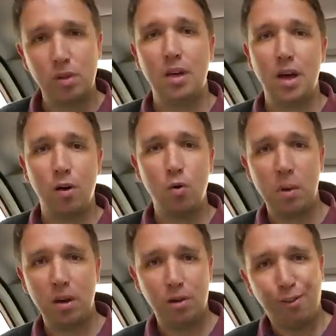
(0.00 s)
die
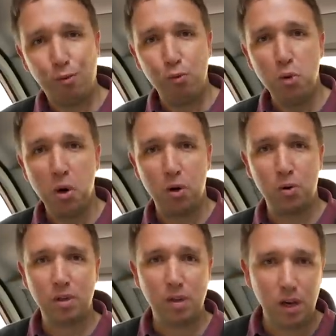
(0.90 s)
Argumente für
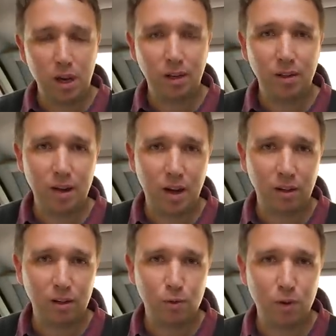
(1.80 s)
und gegen die
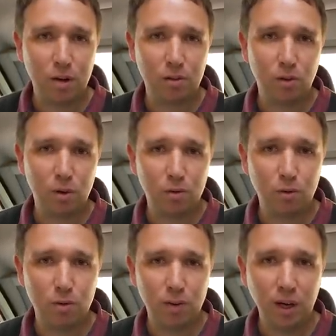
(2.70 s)
anderen Fahrzeuge
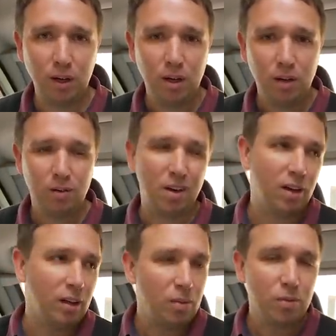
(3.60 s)
vorweg oder
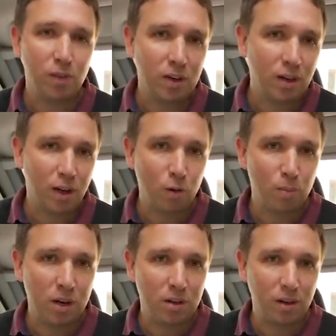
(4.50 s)
eigentlich gibt es wenig
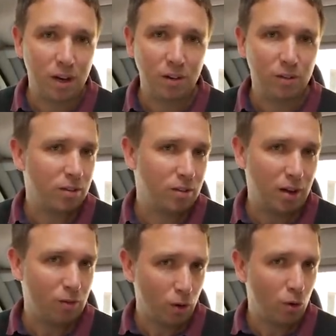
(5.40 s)
Argumente gegen, sondern es
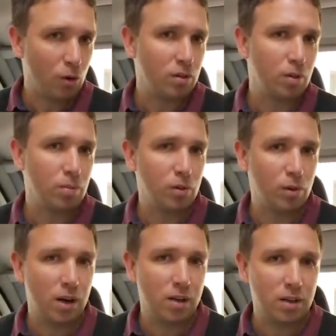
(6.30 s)
sind einfach
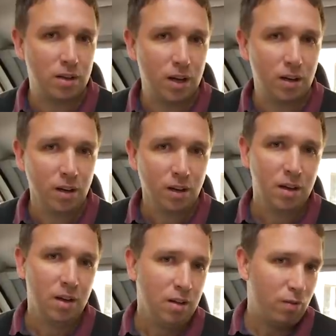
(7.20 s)
konzeptionelle Ideen.
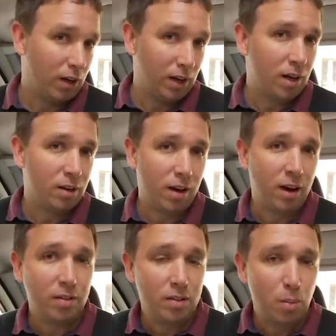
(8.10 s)
Variante
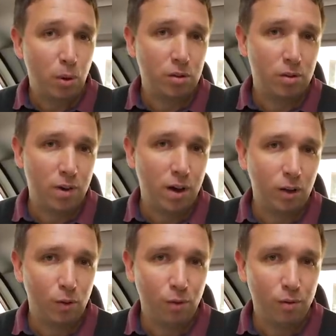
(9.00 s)
1, der Pössl
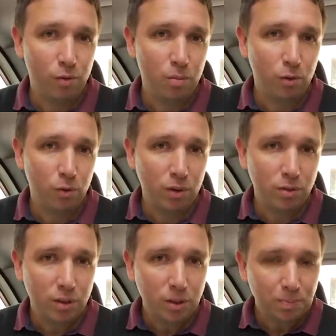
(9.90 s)
Vario
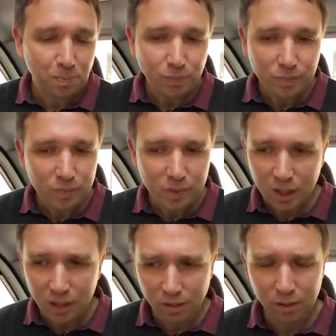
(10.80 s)
545,
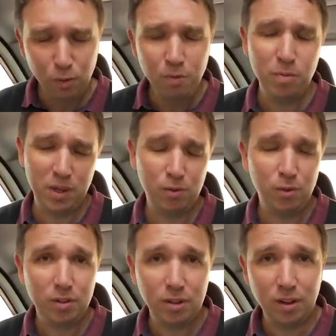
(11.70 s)
ist ein 5,40 Meter
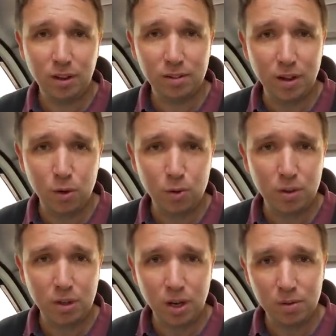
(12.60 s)
langes Auto
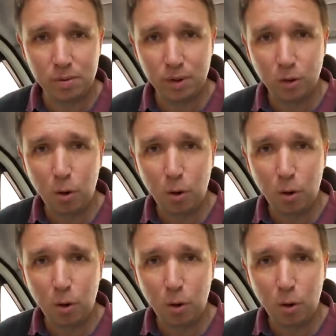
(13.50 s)
und ich glaube, wenn man